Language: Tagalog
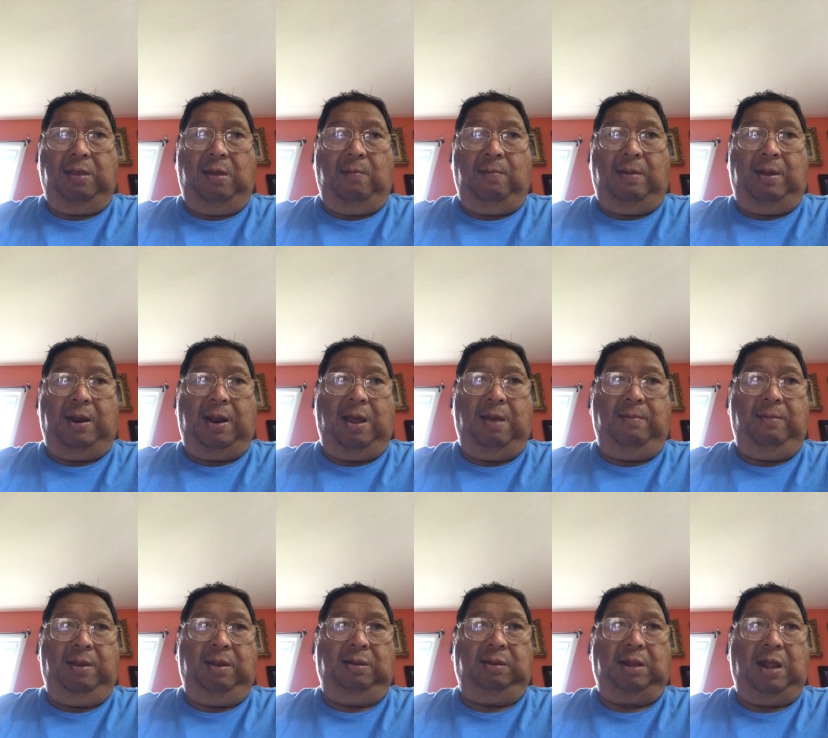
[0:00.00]

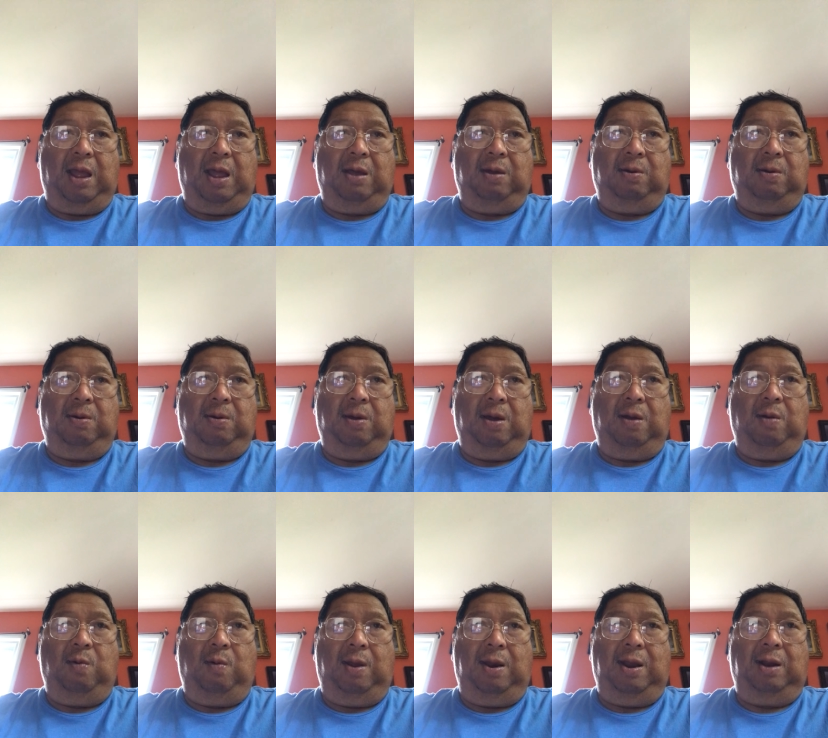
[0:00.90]
Maraming tao
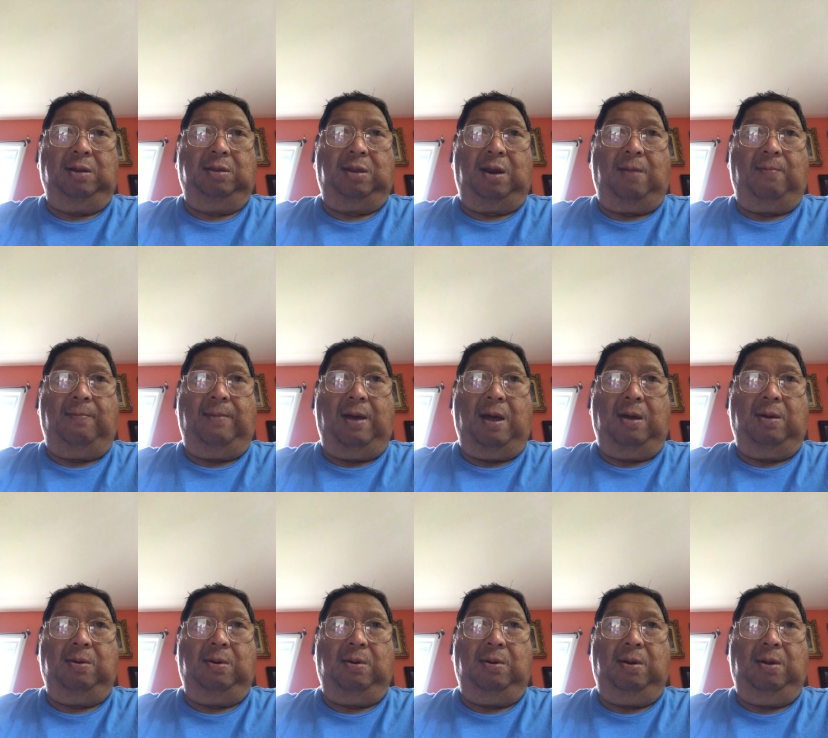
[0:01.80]
ang walang
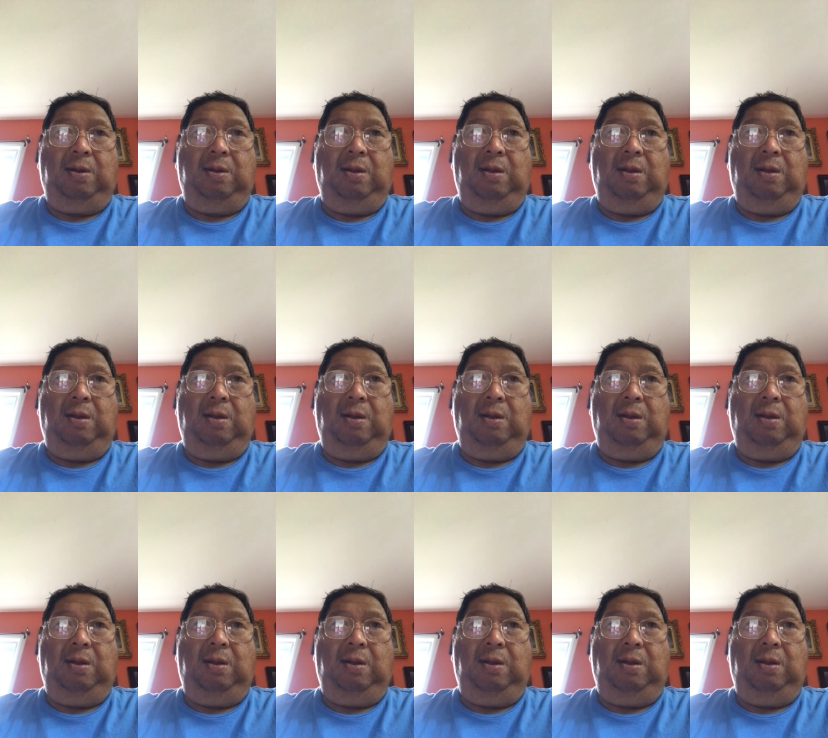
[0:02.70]
trabaho,